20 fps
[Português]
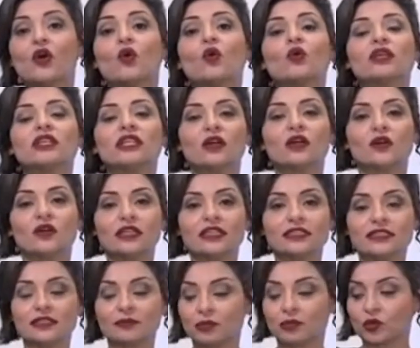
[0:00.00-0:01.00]
O
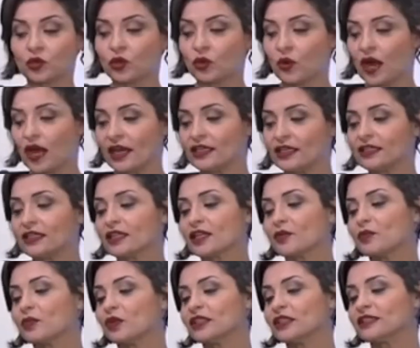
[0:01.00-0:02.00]
antagonista apurou ainda que
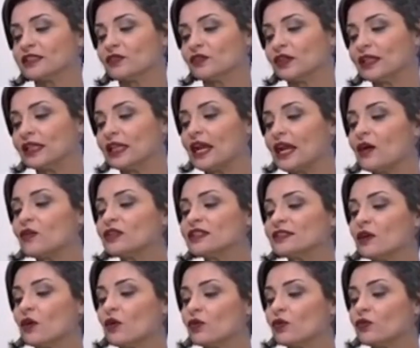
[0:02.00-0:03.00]
a Polícia Federal
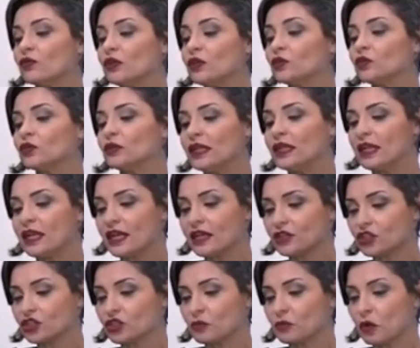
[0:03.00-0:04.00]
está ouvindo
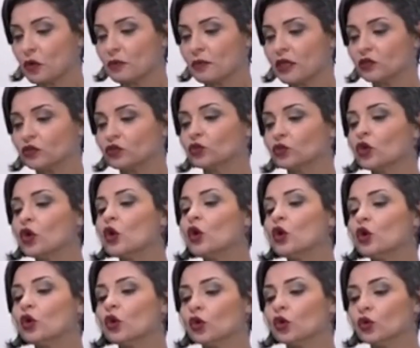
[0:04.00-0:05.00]
neste momento
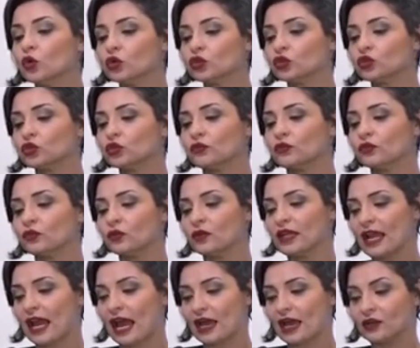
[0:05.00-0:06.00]
Lúcio
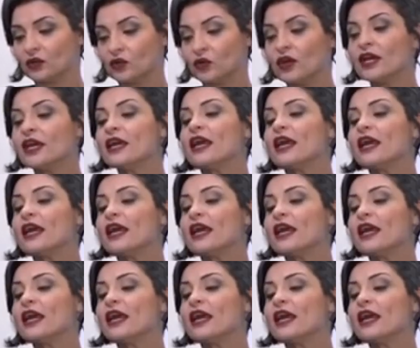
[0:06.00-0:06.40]
Funaro.